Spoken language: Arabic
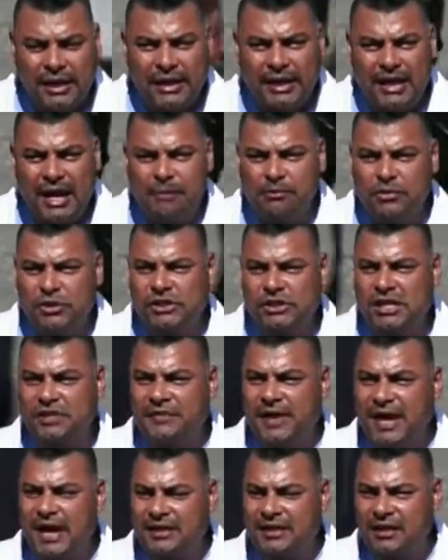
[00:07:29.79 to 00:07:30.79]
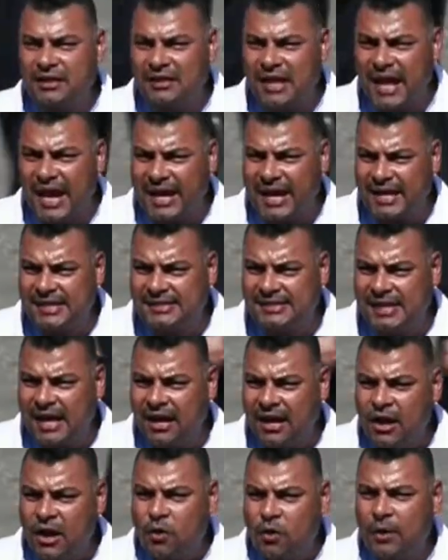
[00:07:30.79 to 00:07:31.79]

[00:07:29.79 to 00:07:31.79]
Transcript: إلى مستشفيات قطاع غزة